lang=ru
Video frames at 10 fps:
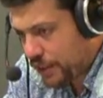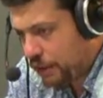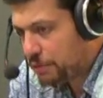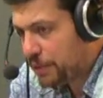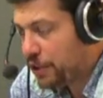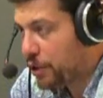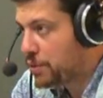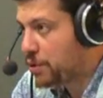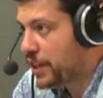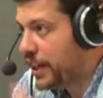Вот мы ее
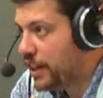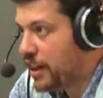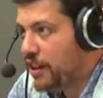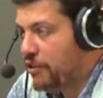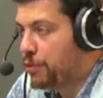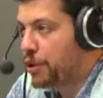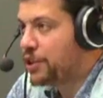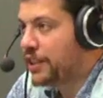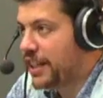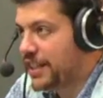обсуждали в
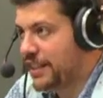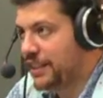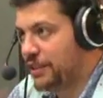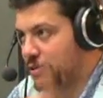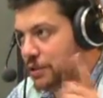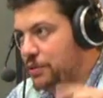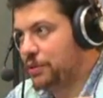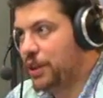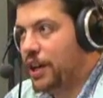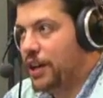прошлый раз, когда у нас
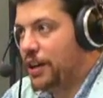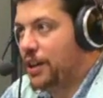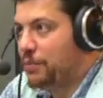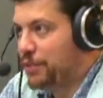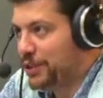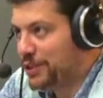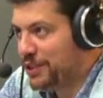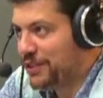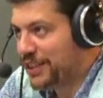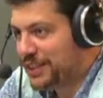тут э, был
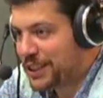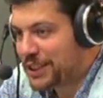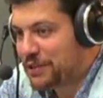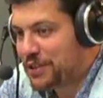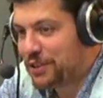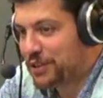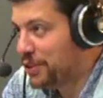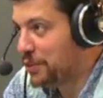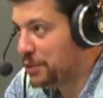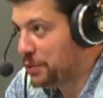Иван Стариков, сидел
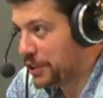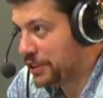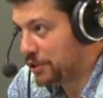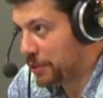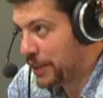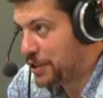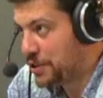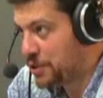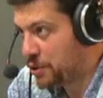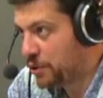на том стуле, на котором я
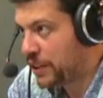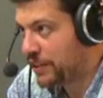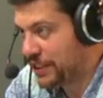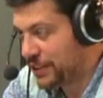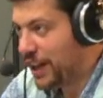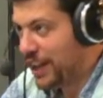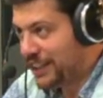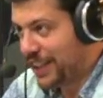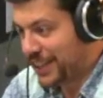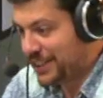сейчас сижу. Кандидат говорил, в
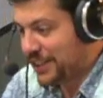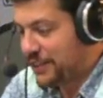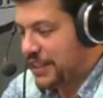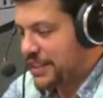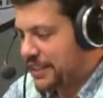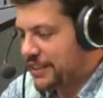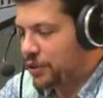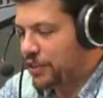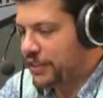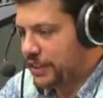КС. Да, да, кандидат в КС. Ну,
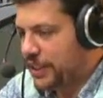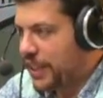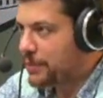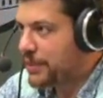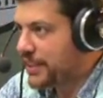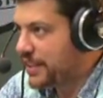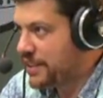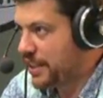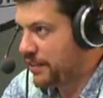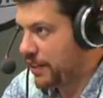он говорил, надо
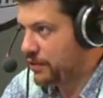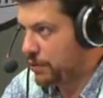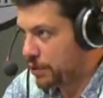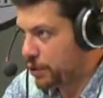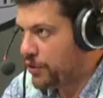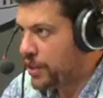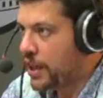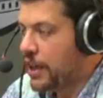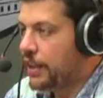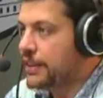поставить всех в равные
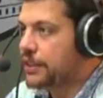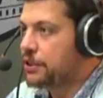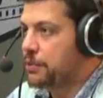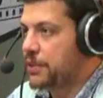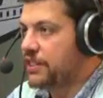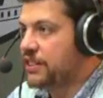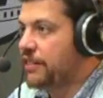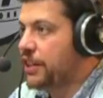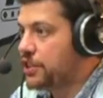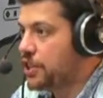условия, надо, чтобы
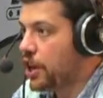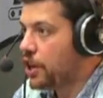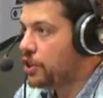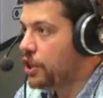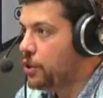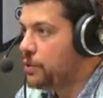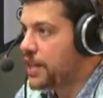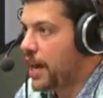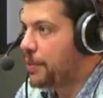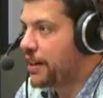Удалось этого достичь? не
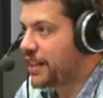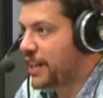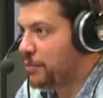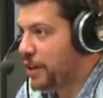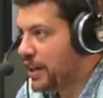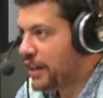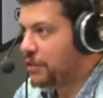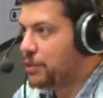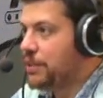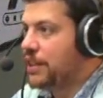люди, а программы. Так.
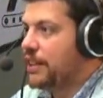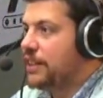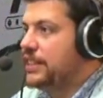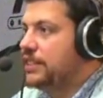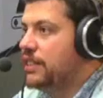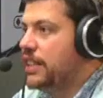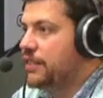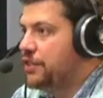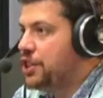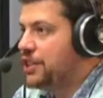И вот мы сделали
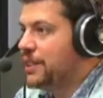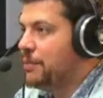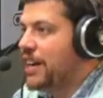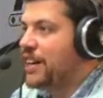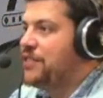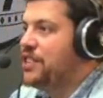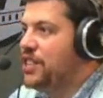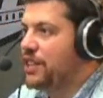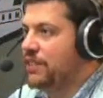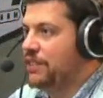это в чистом
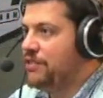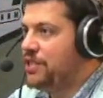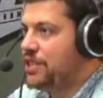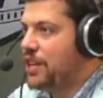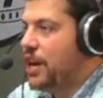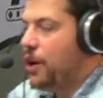рафинированном виде.